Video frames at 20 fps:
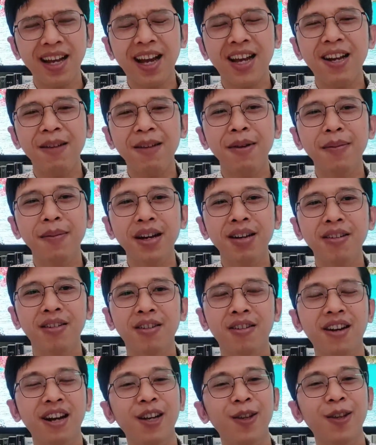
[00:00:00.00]
Karena memang
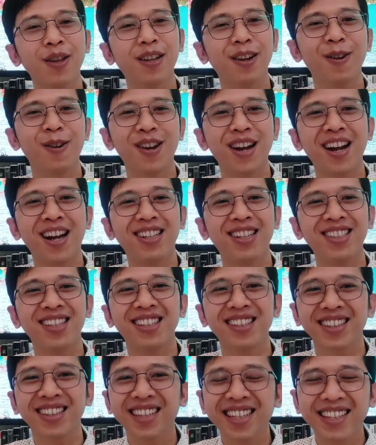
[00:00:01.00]
orang itu adalah orang
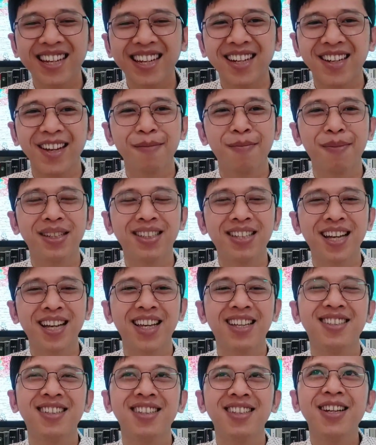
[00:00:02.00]
asing yang tidak dia
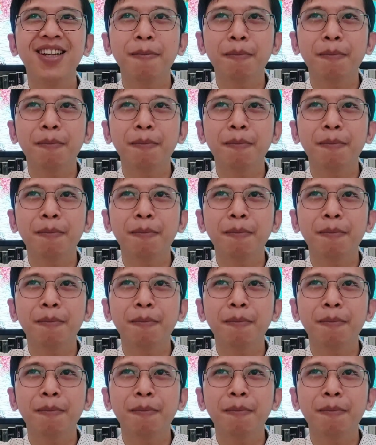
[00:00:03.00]
percaya. Jadi